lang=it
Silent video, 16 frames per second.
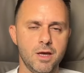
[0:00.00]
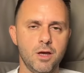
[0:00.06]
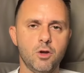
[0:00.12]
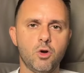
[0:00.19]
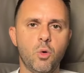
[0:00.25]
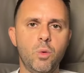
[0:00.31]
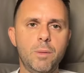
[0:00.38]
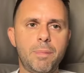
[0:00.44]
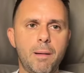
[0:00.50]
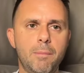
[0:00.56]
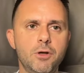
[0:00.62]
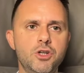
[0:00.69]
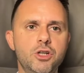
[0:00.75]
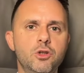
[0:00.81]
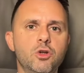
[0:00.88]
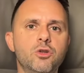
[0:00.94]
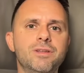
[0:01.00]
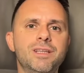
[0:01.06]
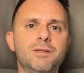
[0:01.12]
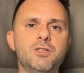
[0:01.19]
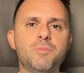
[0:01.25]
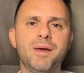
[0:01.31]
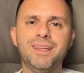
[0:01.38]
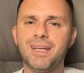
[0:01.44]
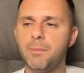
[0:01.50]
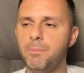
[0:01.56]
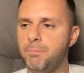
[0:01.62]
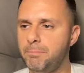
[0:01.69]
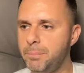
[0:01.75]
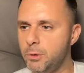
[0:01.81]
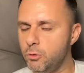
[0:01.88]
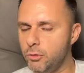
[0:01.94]
Con WePublishing non dovete spendere
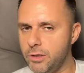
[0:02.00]
più